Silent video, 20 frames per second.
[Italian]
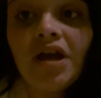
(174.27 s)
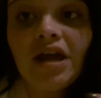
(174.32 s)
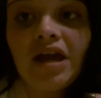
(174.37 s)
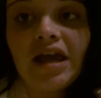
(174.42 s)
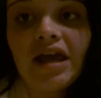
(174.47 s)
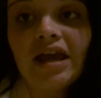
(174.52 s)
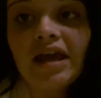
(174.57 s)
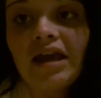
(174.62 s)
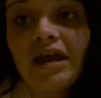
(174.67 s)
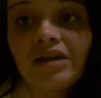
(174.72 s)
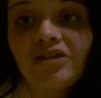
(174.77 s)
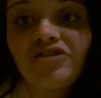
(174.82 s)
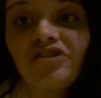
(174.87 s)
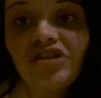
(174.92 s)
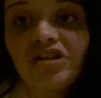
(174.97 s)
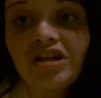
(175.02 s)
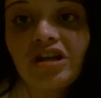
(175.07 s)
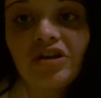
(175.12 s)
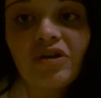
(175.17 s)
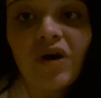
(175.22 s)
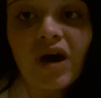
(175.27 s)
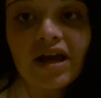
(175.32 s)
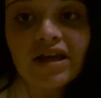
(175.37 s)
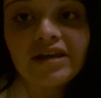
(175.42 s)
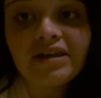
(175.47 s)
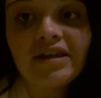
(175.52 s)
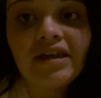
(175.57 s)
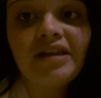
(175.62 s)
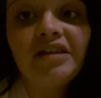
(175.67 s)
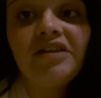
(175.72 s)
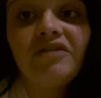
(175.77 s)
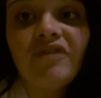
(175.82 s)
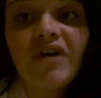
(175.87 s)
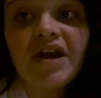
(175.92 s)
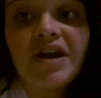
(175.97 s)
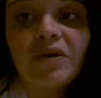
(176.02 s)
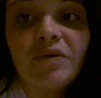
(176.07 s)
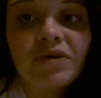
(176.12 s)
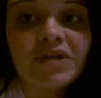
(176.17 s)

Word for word: e cercherò anche di fare